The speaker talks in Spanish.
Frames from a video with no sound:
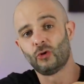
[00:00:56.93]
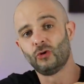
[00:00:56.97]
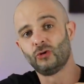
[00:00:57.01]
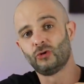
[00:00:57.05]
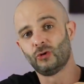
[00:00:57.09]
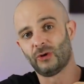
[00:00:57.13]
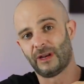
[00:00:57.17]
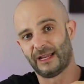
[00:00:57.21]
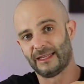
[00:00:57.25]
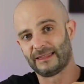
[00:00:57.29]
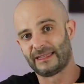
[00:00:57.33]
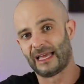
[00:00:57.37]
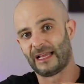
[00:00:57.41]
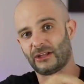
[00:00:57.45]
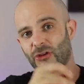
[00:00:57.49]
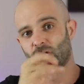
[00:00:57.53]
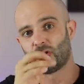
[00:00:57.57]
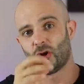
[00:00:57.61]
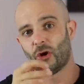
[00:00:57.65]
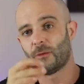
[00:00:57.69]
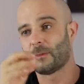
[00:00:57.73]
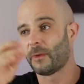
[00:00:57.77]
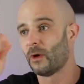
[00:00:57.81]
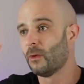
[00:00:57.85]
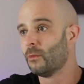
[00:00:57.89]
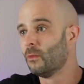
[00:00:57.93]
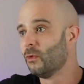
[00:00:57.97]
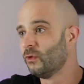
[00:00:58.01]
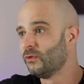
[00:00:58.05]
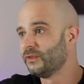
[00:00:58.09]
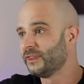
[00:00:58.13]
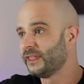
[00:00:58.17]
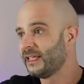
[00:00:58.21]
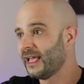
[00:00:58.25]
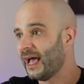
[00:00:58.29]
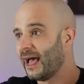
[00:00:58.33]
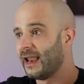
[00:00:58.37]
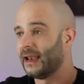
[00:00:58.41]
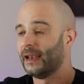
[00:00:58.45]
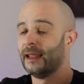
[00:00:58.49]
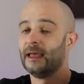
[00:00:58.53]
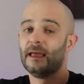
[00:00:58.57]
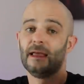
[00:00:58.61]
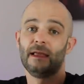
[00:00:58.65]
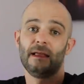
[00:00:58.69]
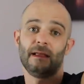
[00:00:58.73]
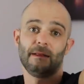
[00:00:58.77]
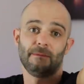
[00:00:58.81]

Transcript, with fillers: cultureta top mundial